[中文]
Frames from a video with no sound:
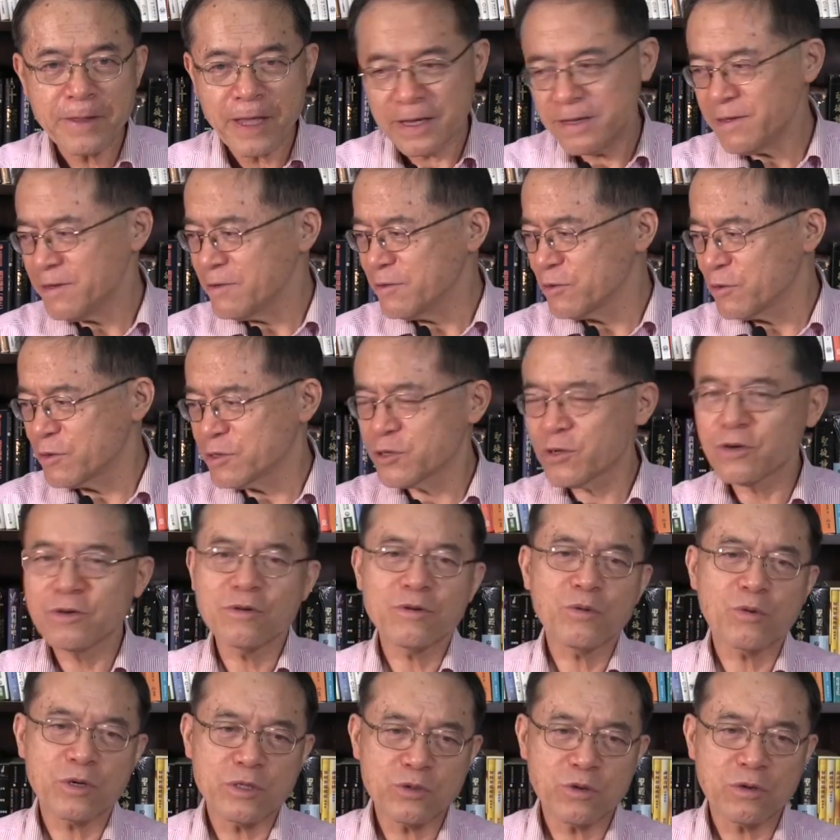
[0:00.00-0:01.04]
哎，我就
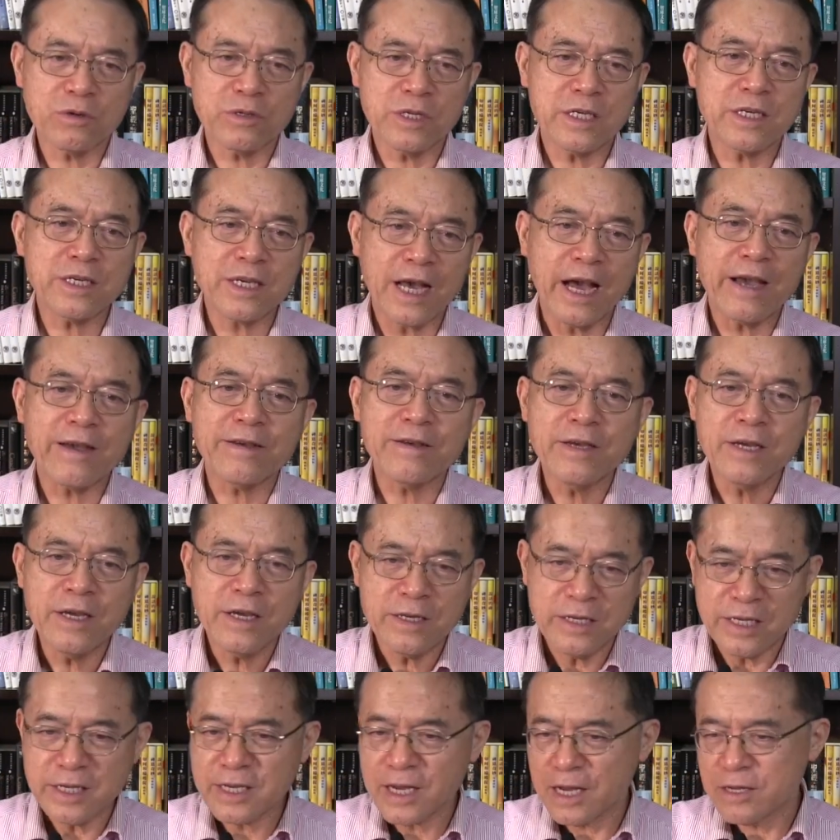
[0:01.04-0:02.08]
我就离开，
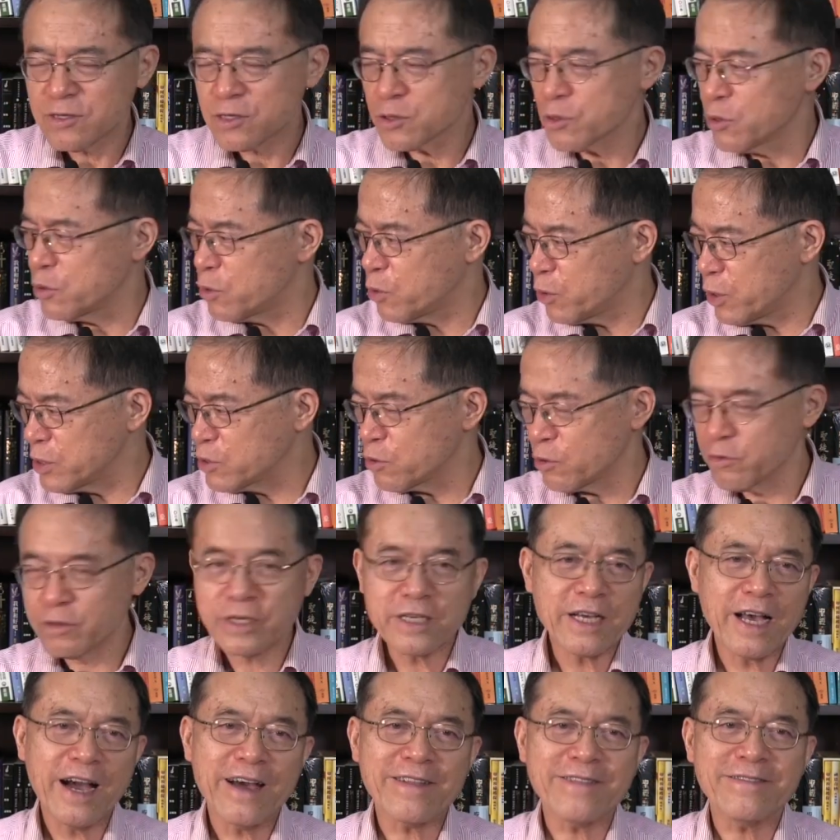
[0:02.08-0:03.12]
离开的时候我回头
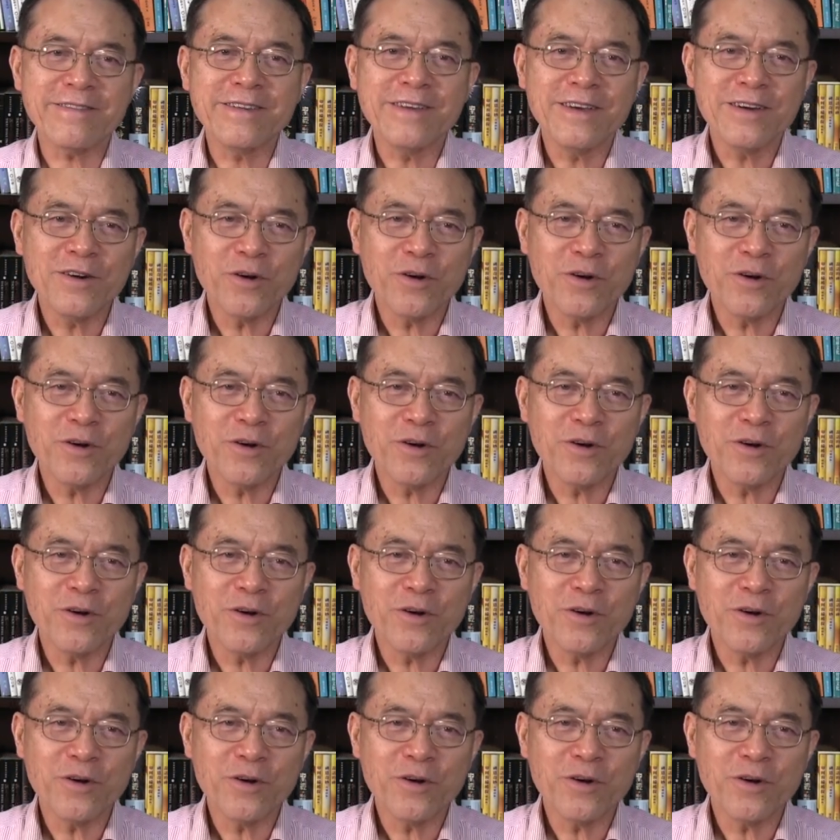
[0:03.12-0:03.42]
一看，